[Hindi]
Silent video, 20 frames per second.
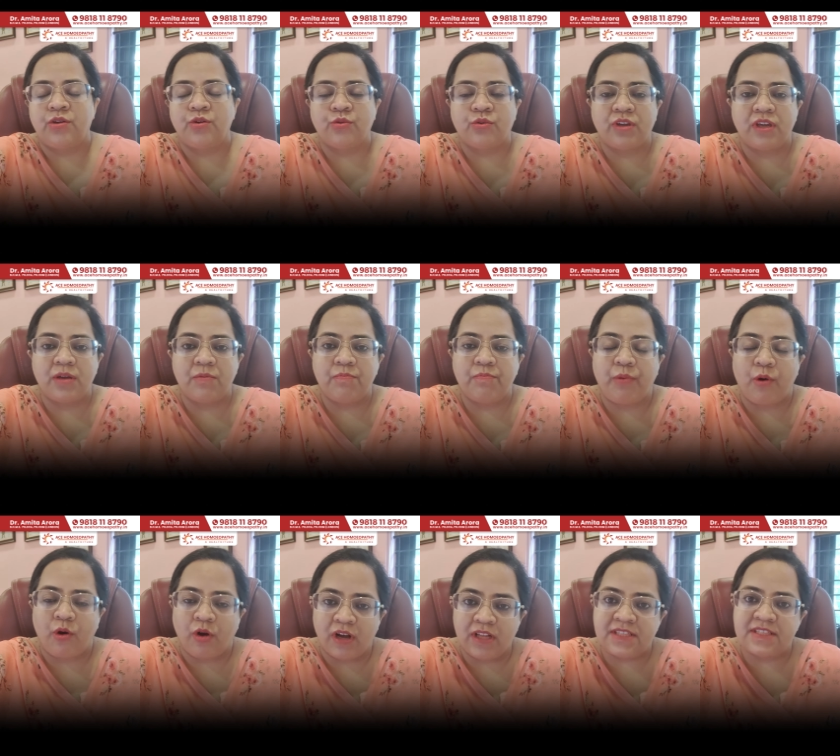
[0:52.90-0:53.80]
क्योंकि
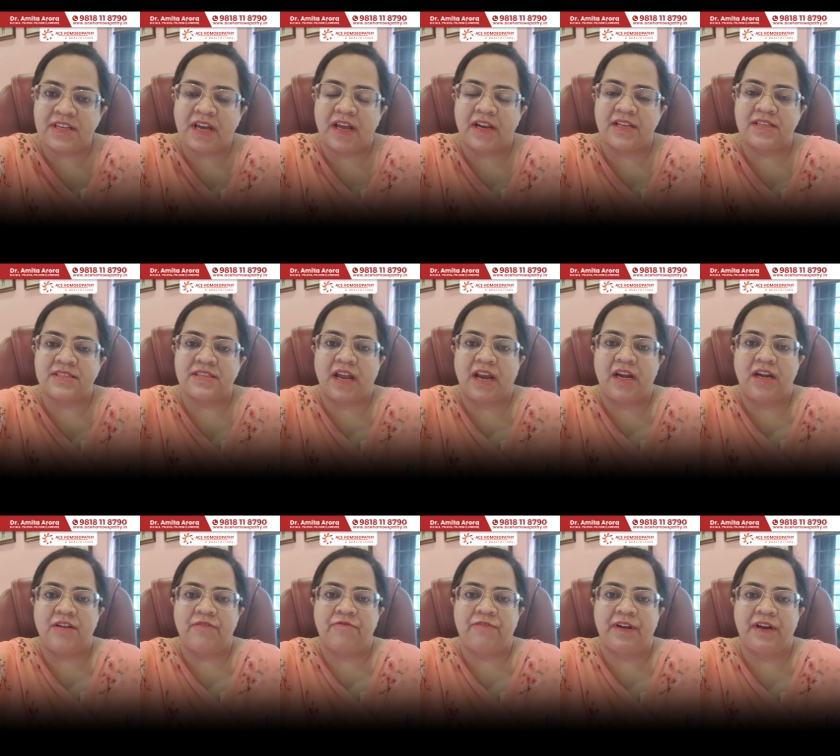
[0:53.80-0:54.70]
बहुत सारे
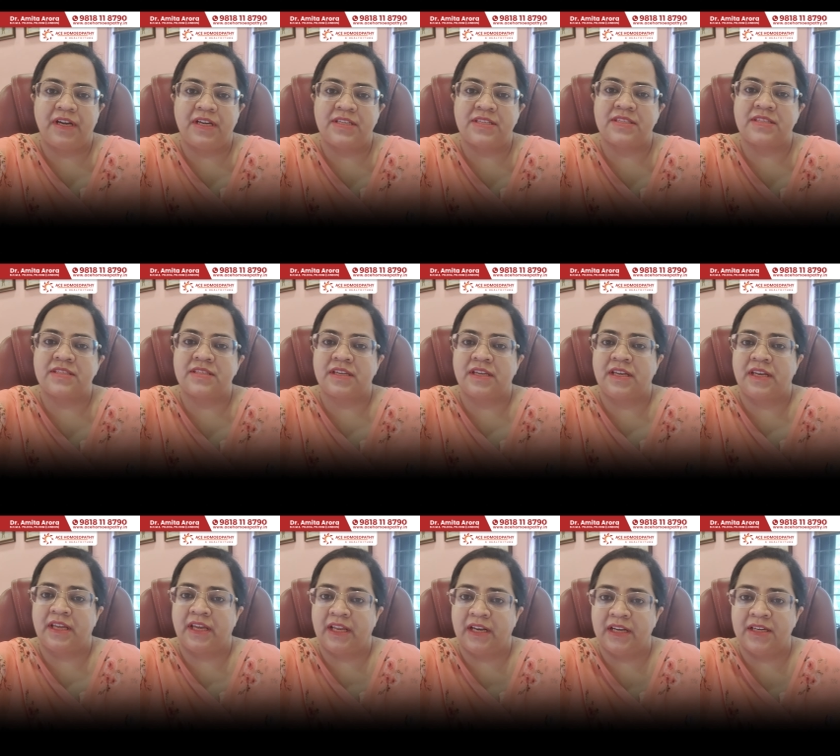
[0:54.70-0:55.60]
साइड इफ़ेक्ट्स
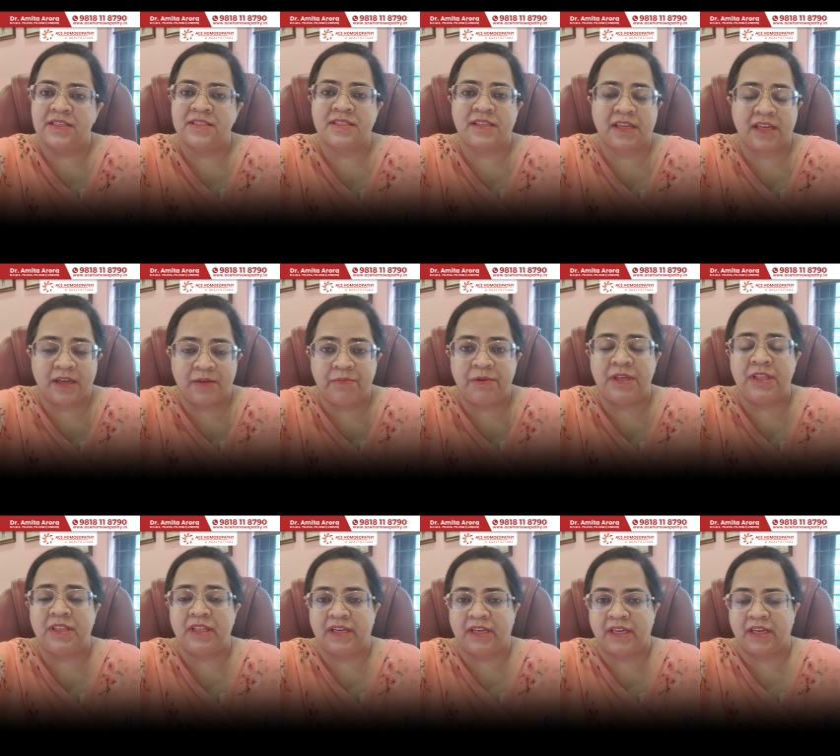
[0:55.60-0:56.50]
इन्हेलर्स के
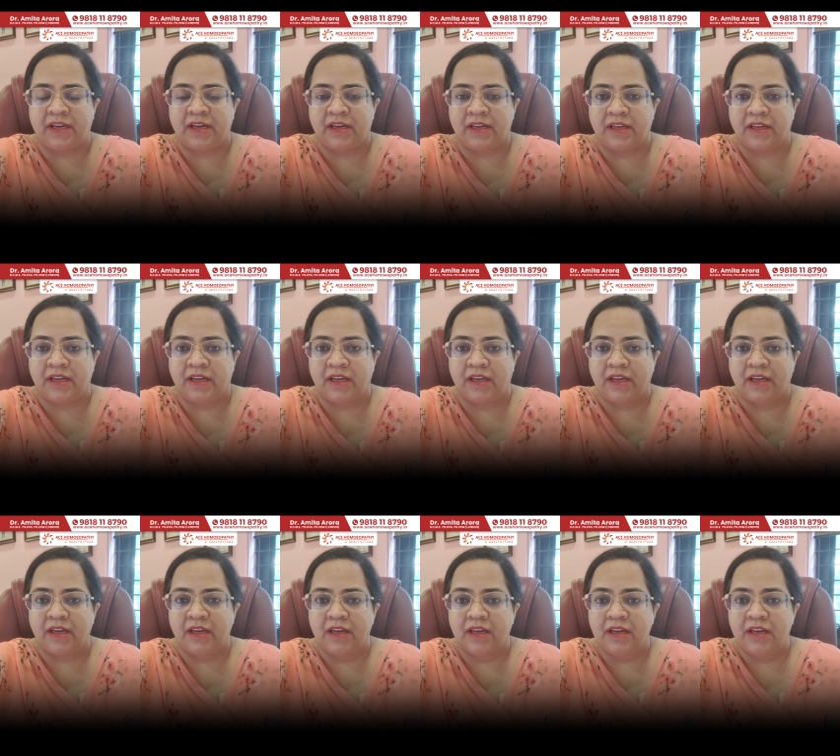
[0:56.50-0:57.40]
भी देखे गए हैं
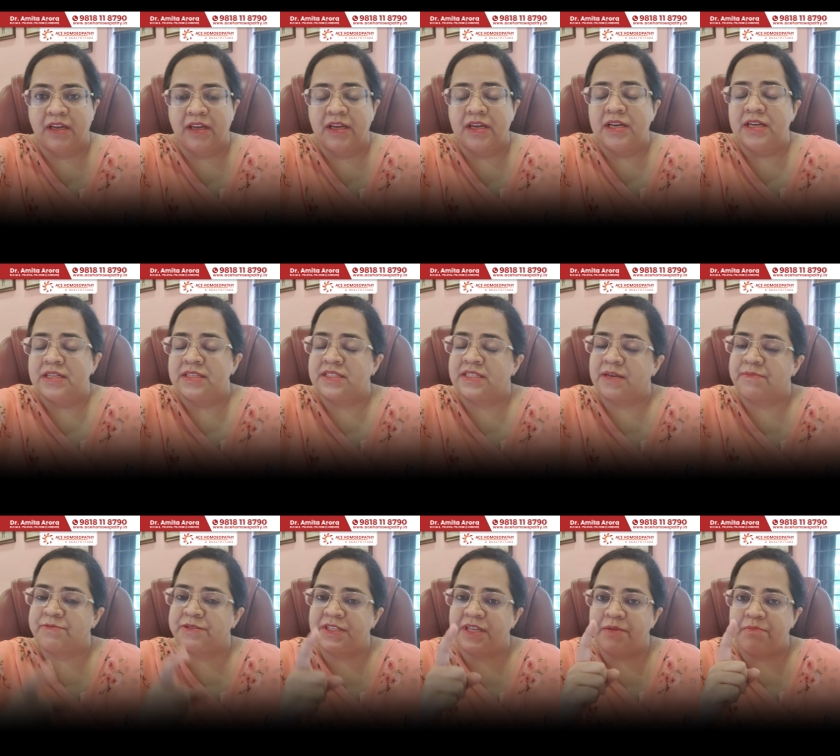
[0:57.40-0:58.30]

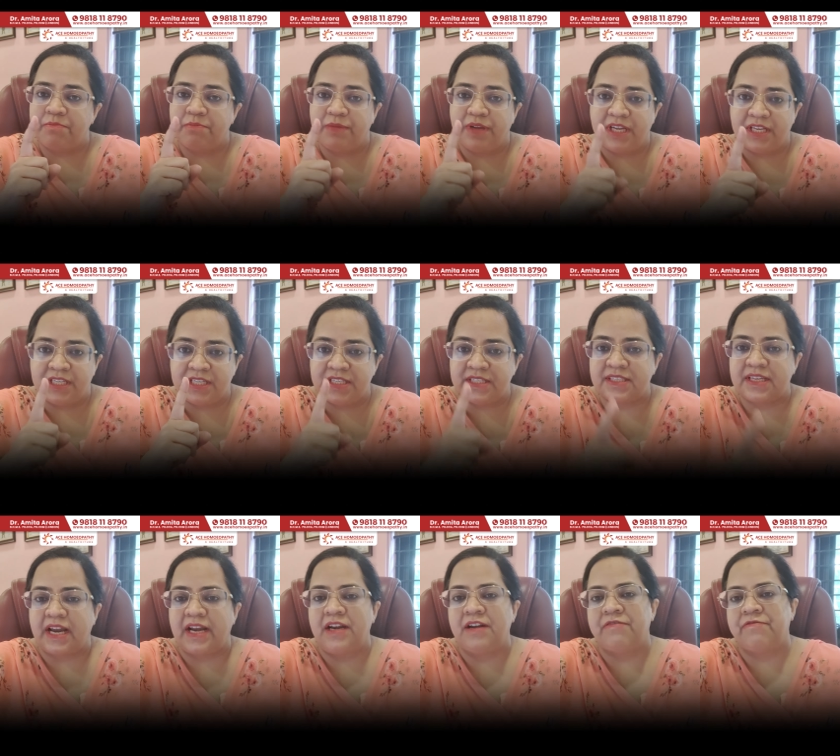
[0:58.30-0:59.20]
सबसे मेजर
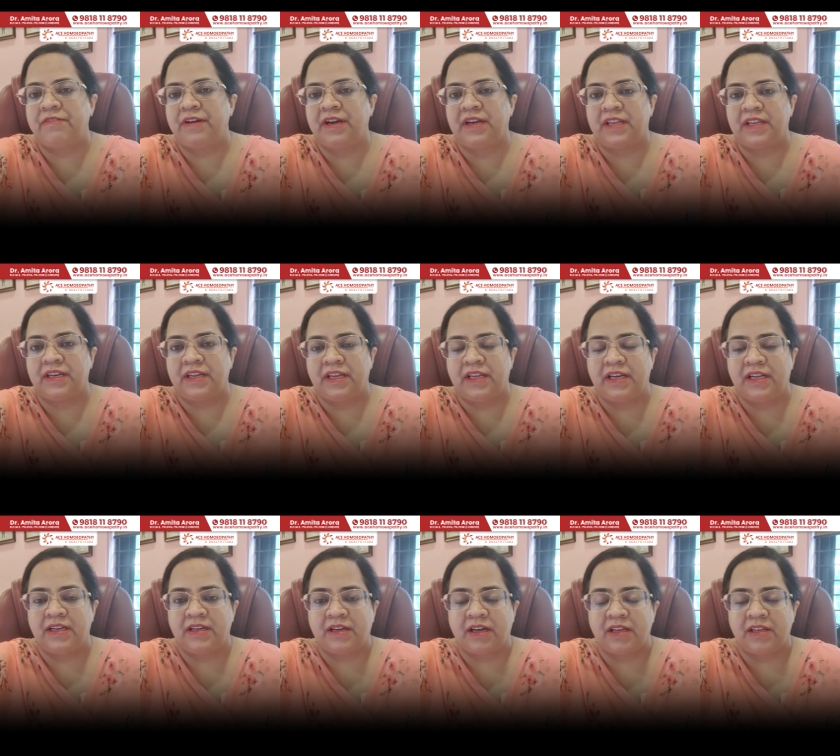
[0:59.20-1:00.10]
साइड इफ़ेक्ट
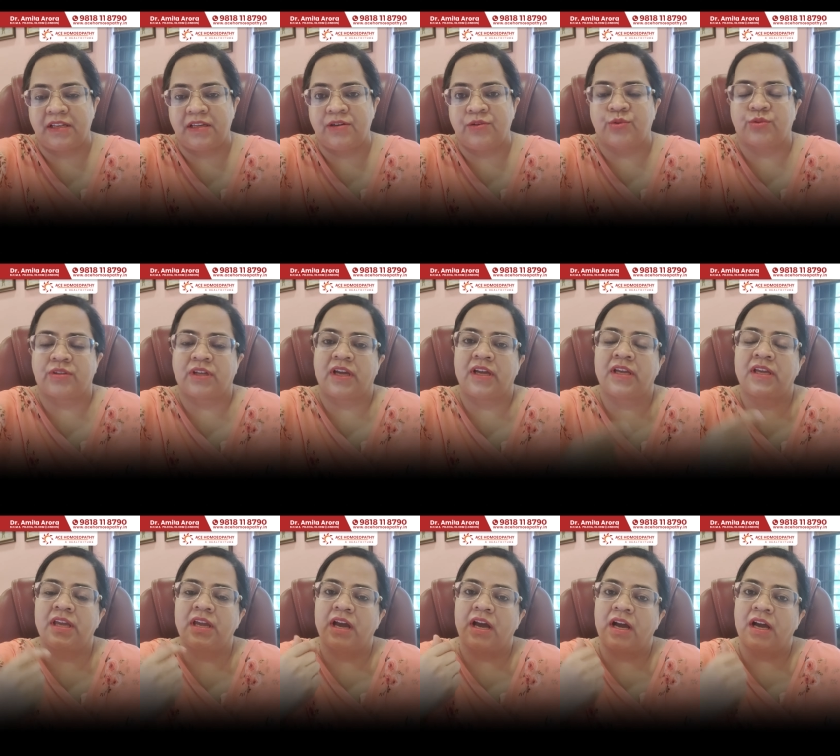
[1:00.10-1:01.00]
इन्हेलर का ये होता है
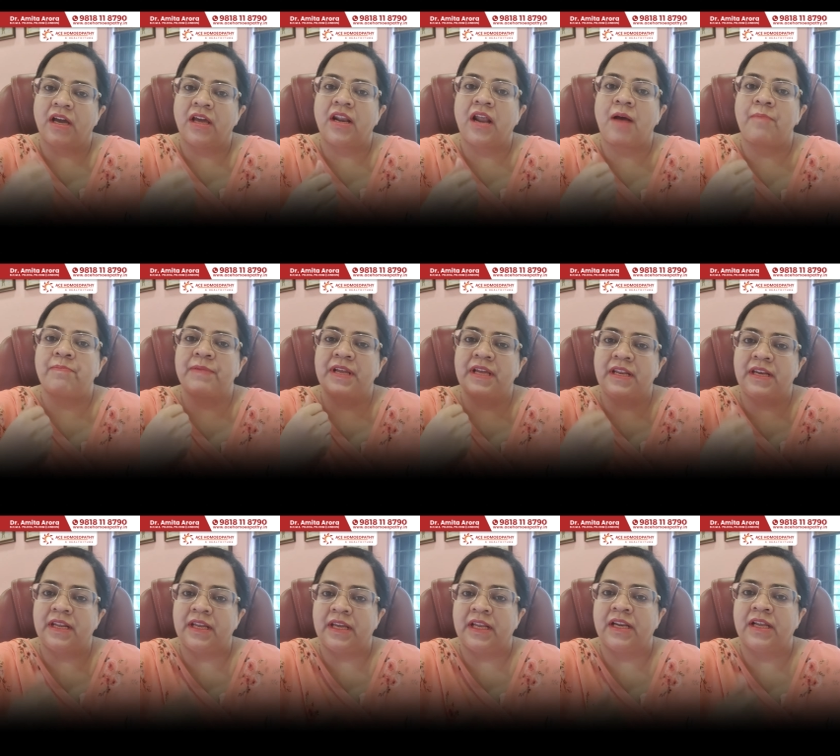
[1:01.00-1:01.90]
कि अगर आपने
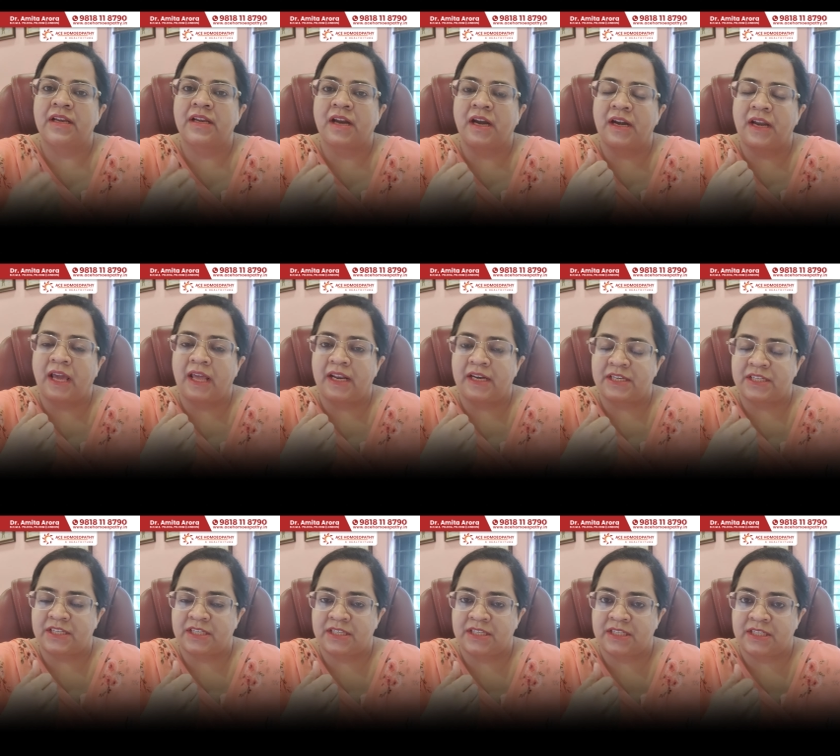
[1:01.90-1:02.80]
इन्हीलर का
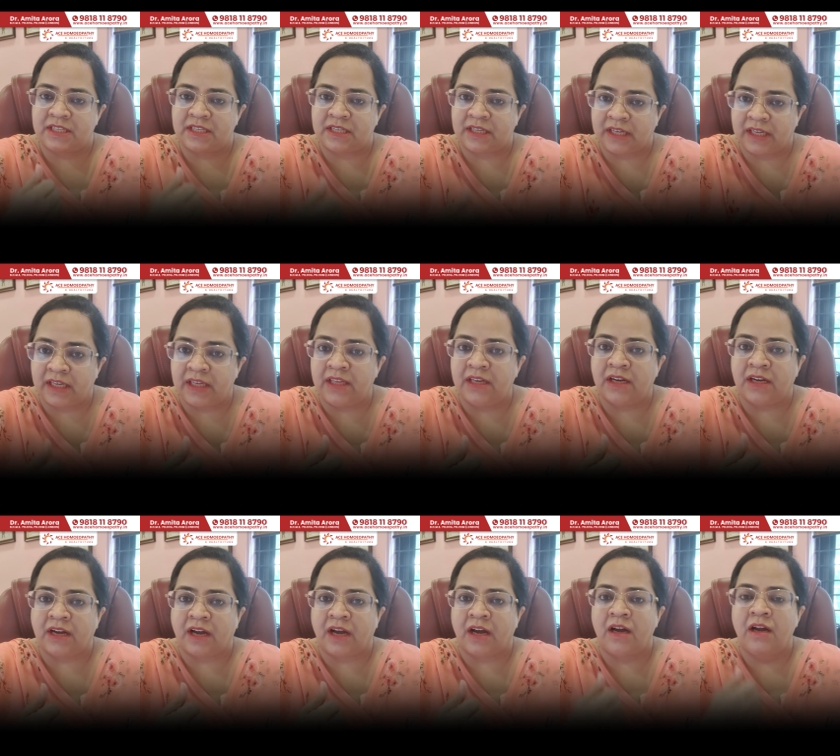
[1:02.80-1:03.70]
डायरेक्शन ठीक नहीं
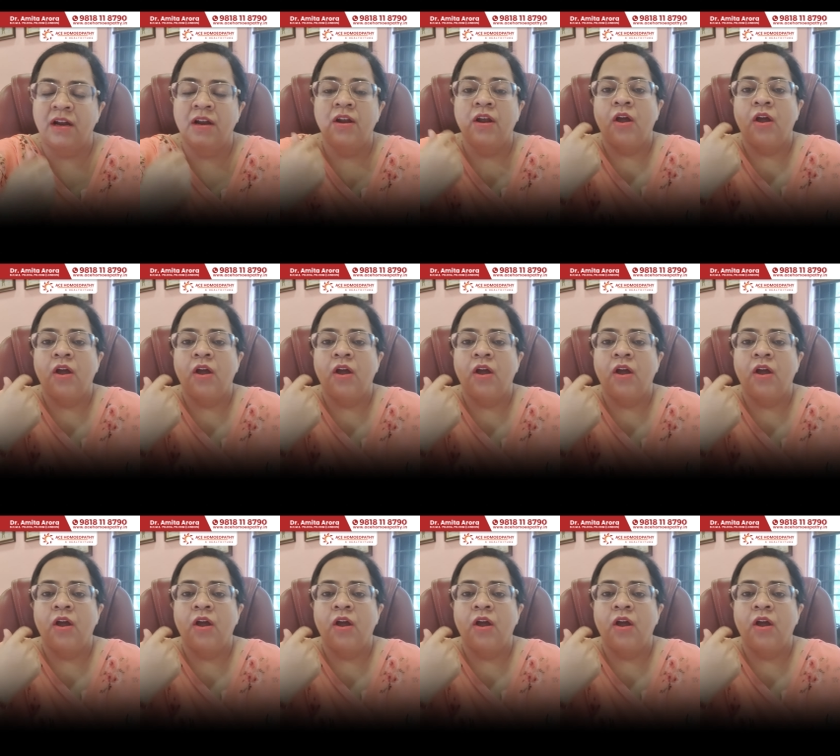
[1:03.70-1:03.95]
रखा